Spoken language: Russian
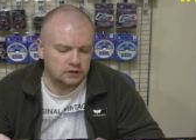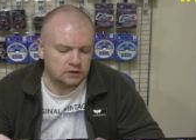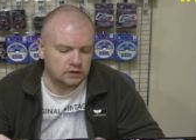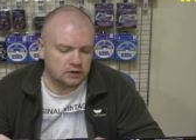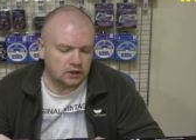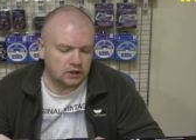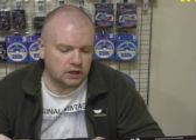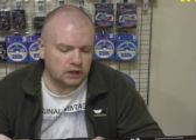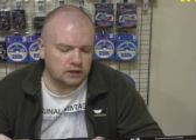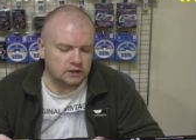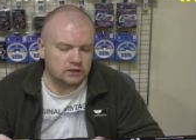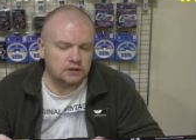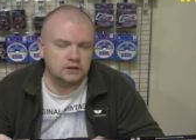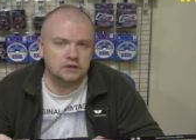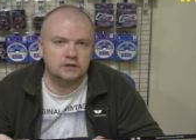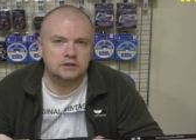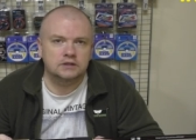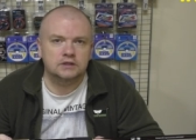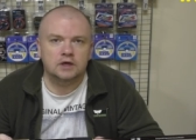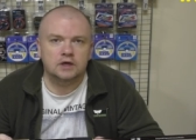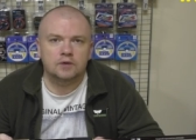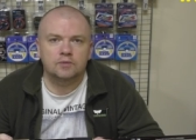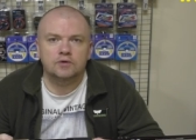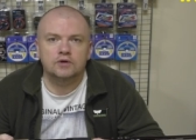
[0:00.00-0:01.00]
они
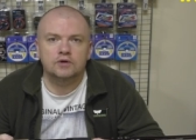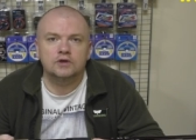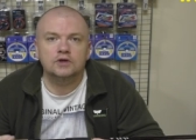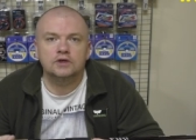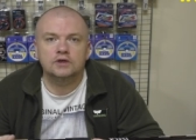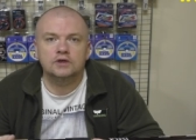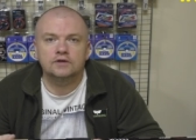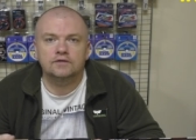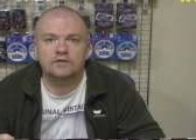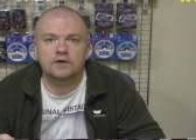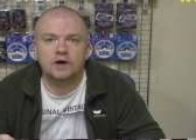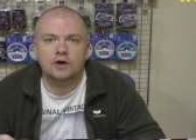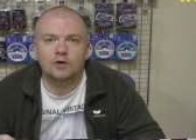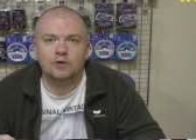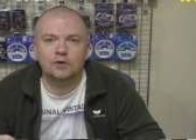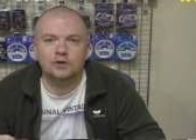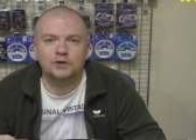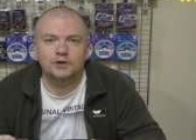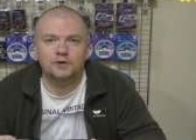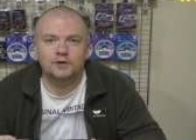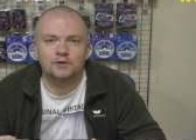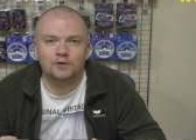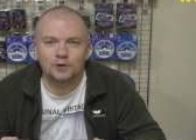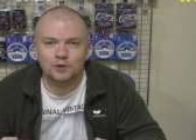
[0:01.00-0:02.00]
с тобой и в
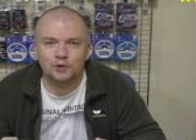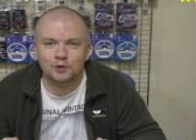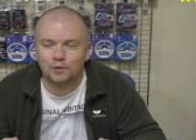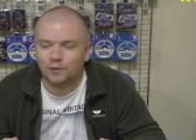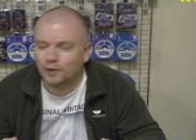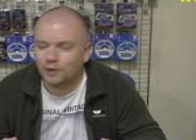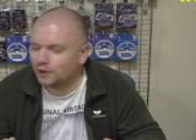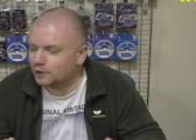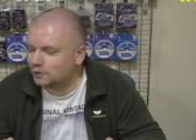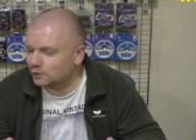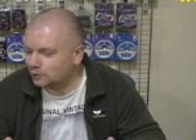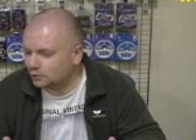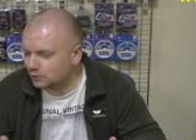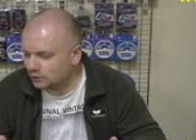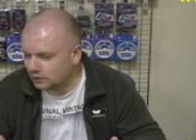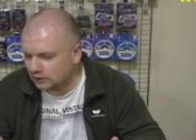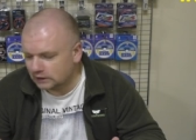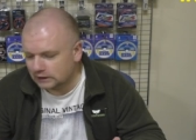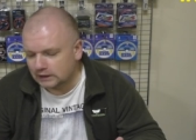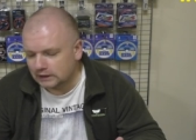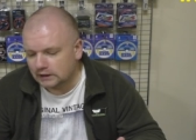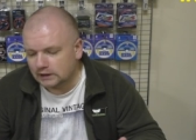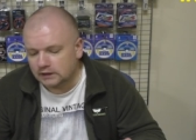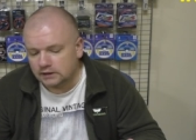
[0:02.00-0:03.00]
огонь, и в воду пойдут.
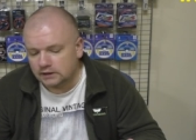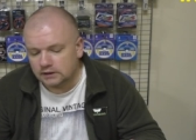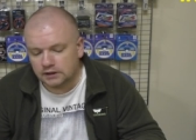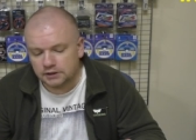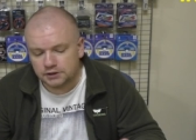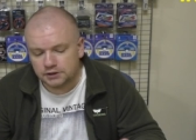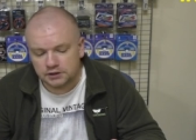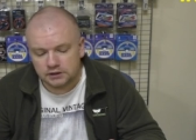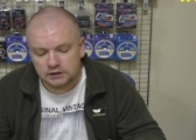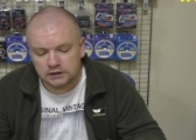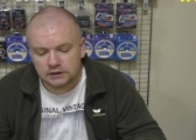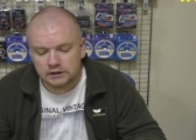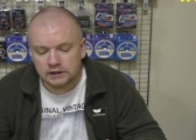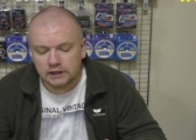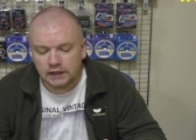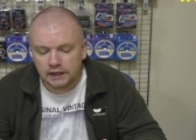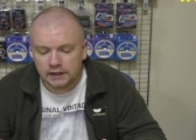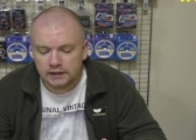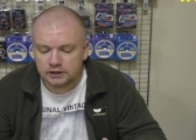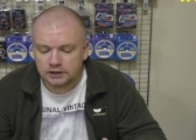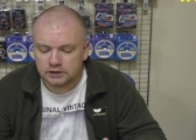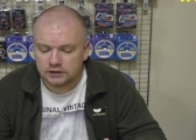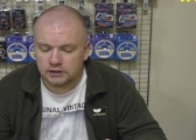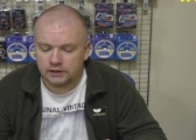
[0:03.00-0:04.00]
Значит,
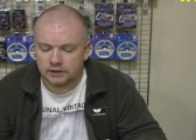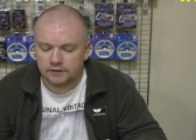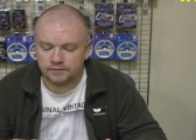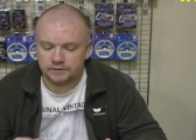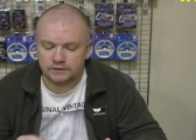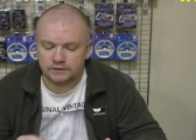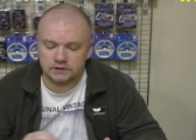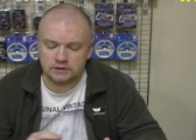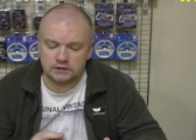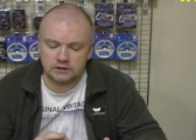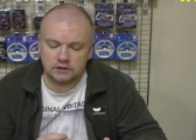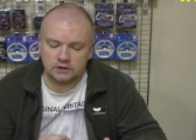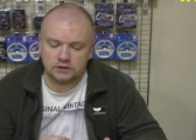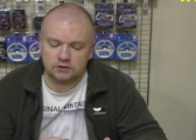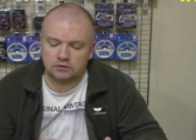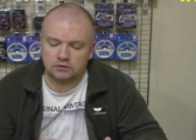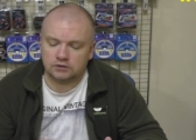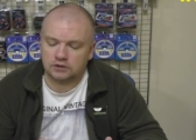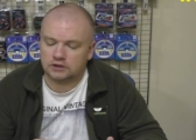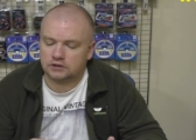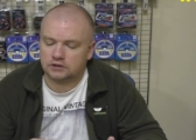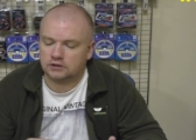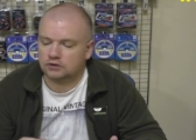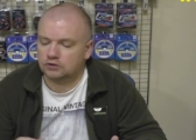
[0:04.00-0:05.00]
дальше. Здесь у
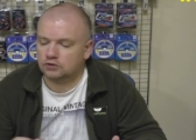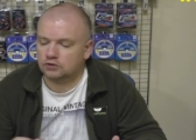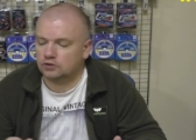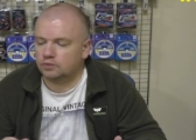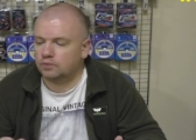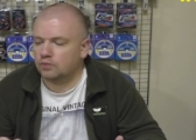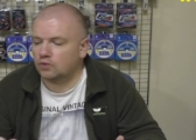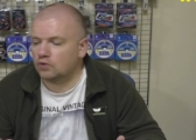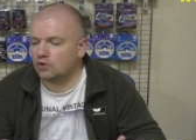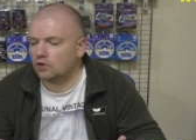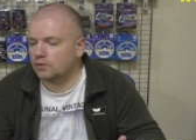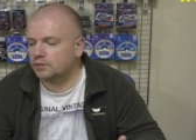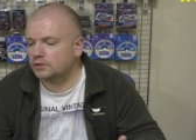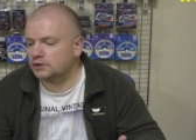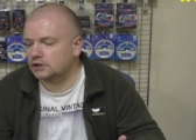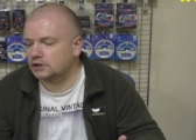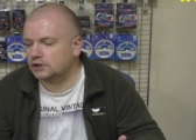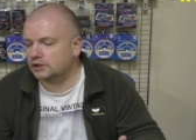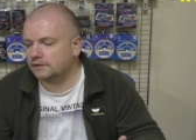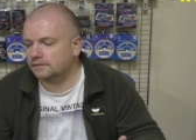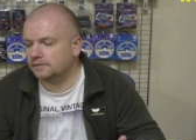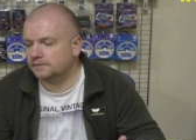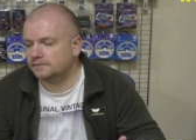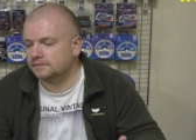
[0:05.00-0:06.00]
нас идет
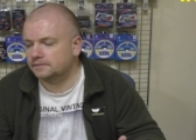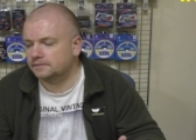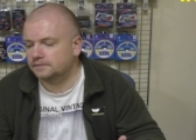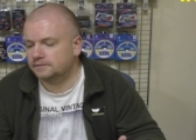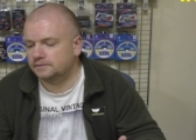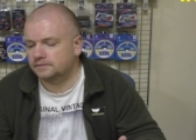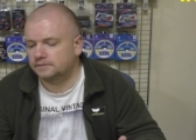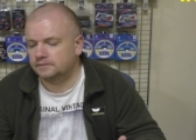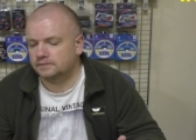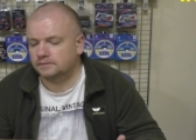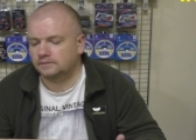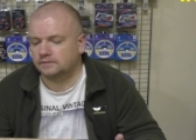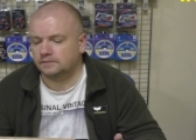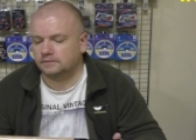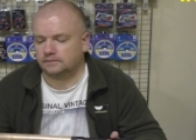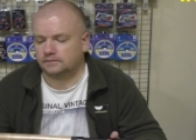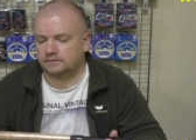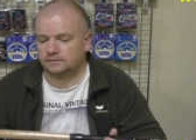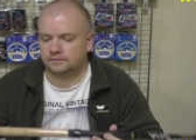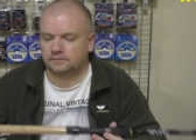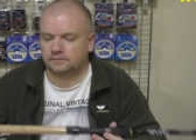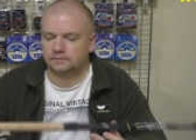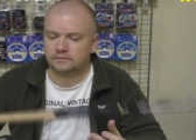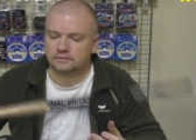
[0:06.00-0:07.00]
пробочка
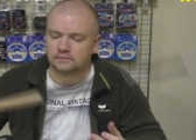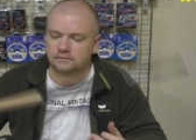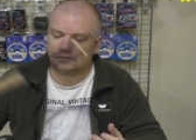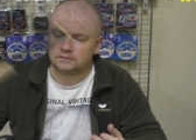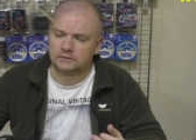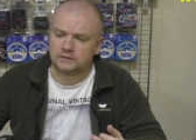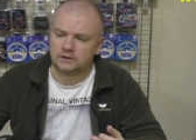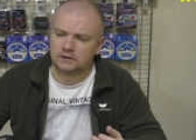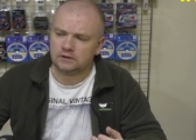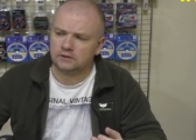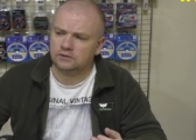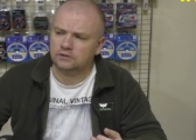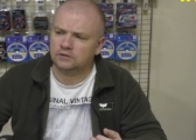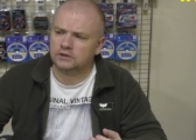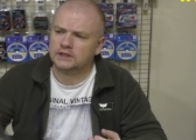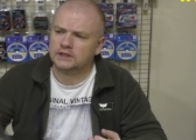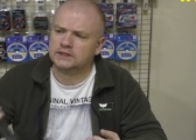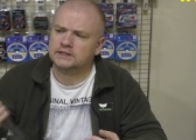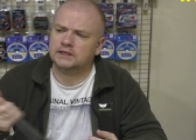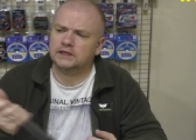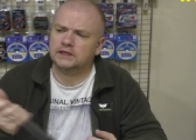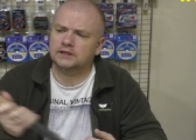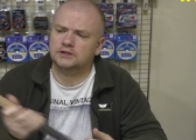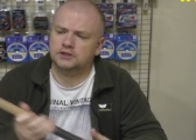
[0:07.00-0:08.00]
ну,
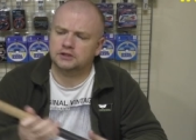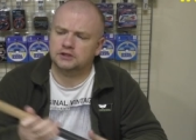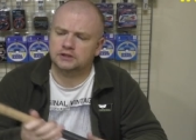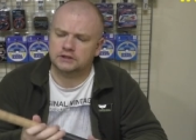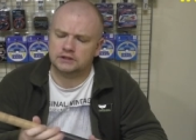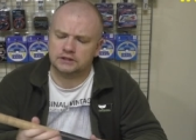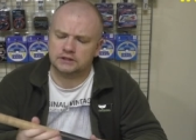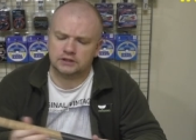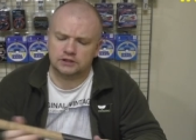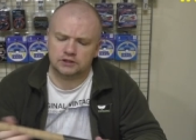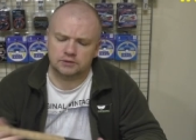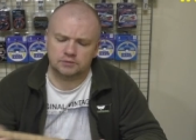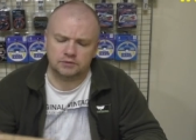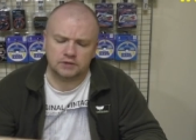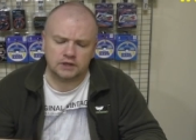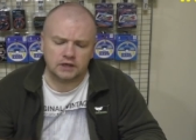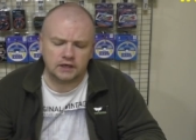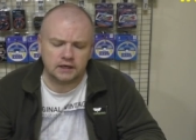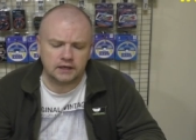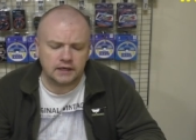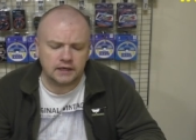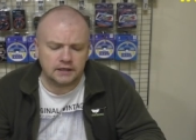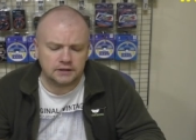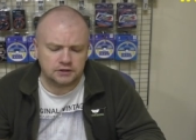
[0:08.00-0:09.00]
достаточно, скажем
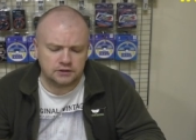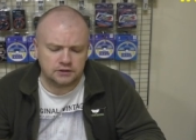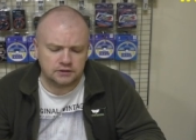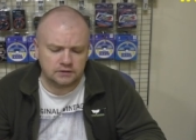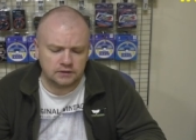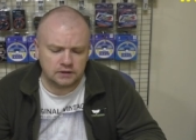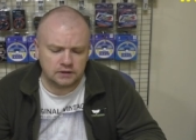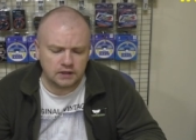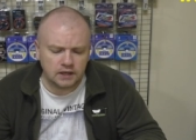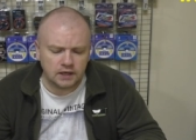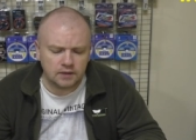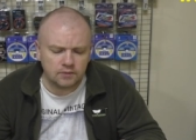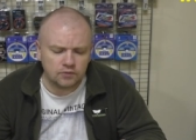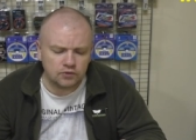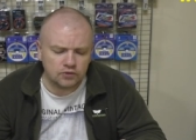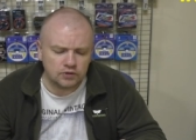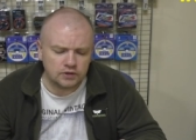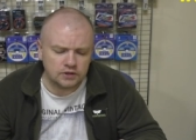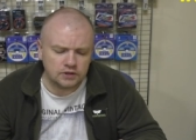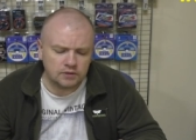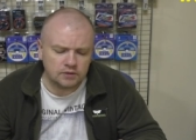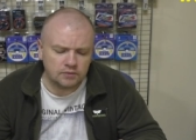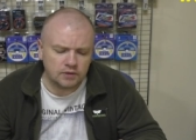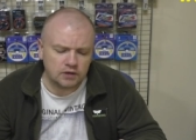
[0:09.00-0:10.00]
так, качественный на
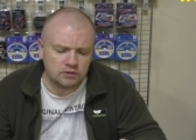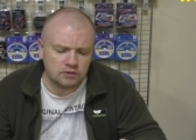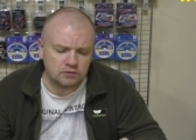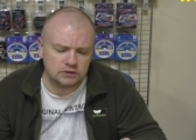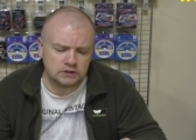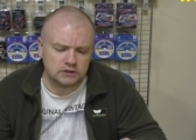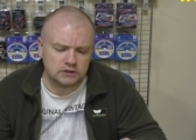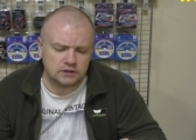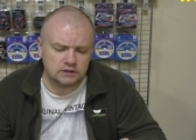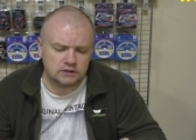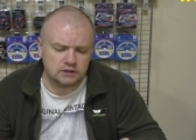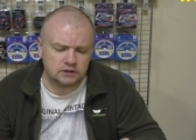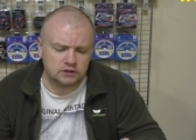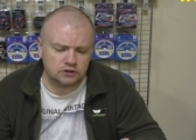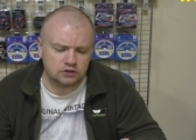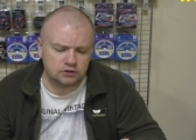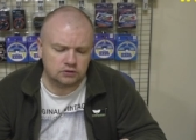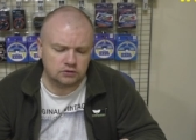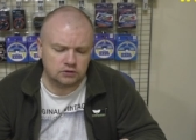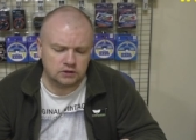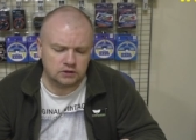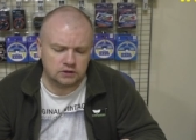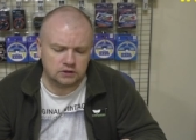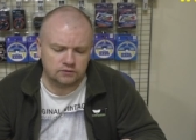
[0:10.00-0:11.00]
обои. Не могу сказать,
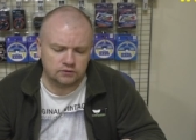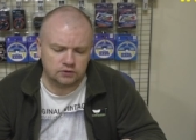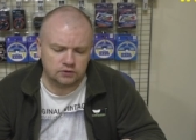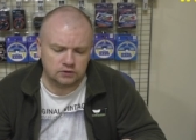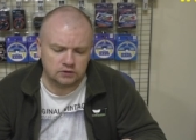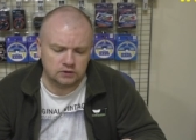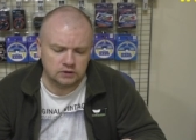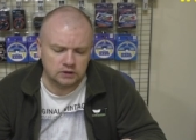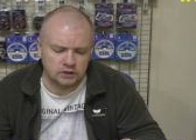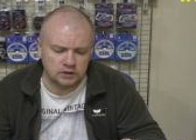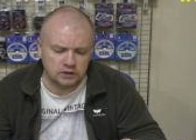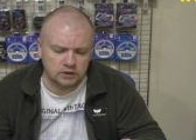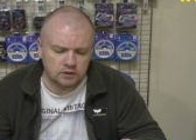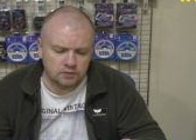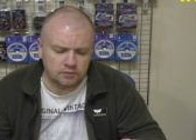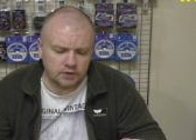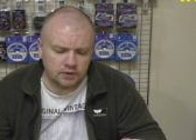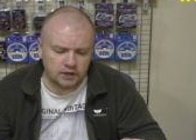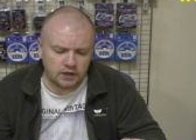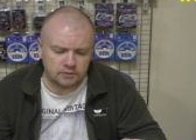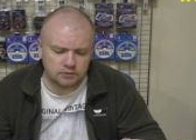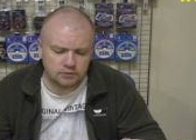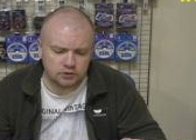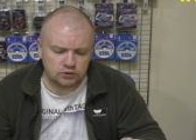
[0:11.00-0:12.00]
что это вот
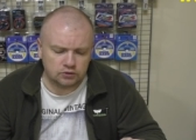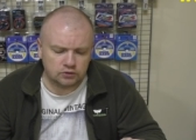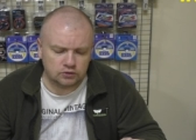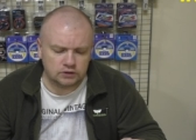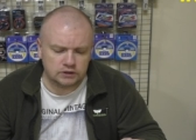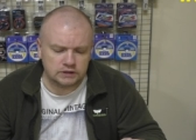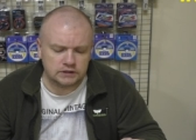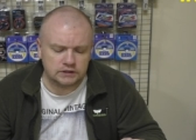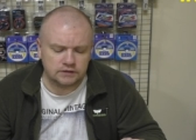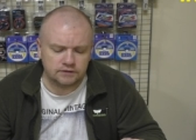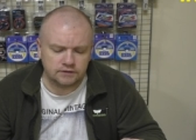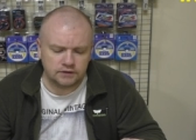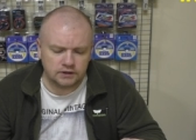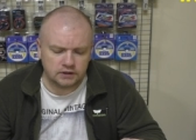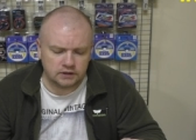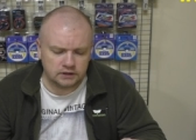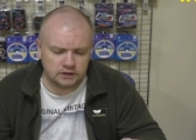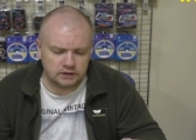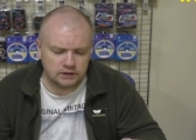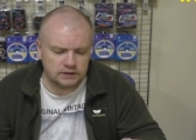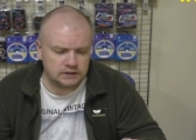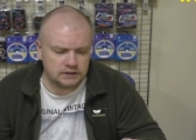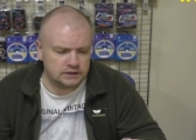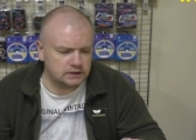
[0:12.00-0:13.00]
прям что-то
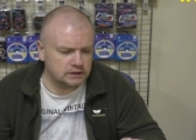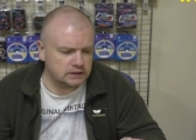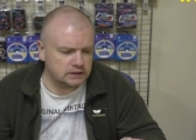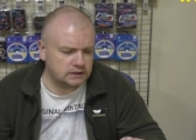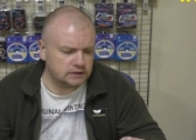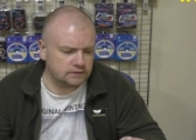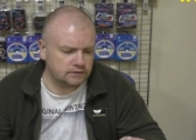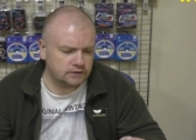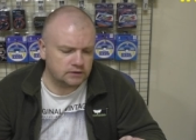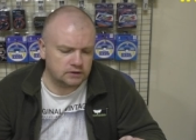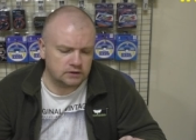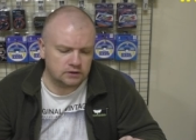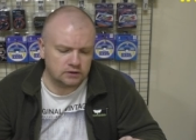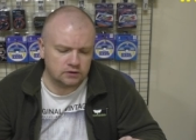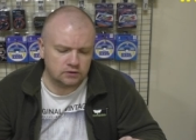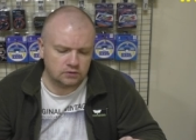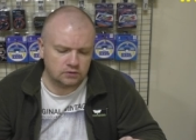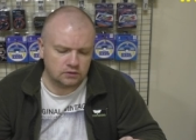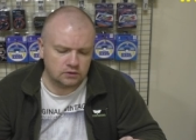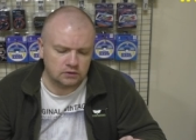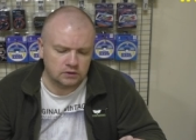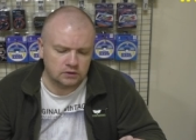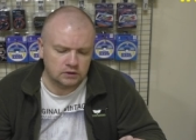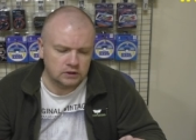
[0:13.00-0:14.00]
сверхъестественное,
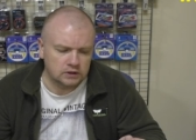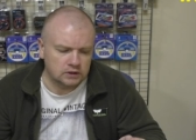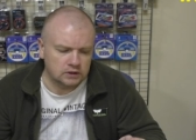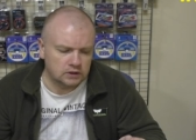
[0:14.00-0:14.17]
но